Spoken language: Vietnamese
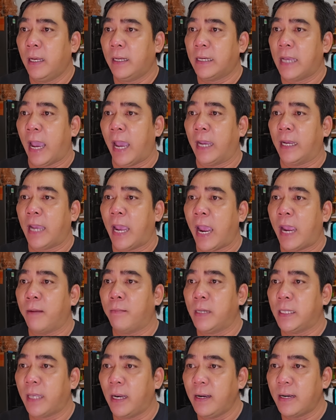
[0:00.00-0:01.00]
ngày
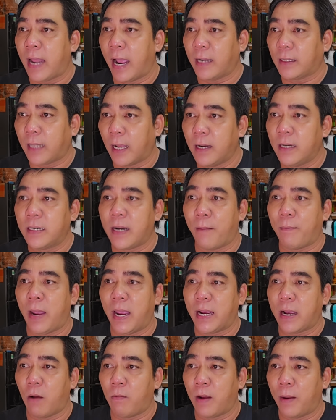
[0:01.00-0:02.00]
29 tháng 4 năm
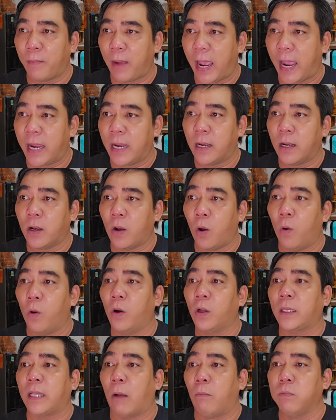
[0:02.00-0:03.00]
2022
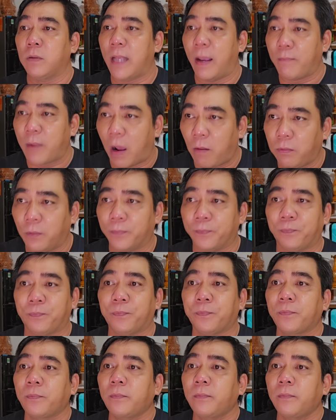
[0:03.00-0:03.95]
của Tổng Giám đốc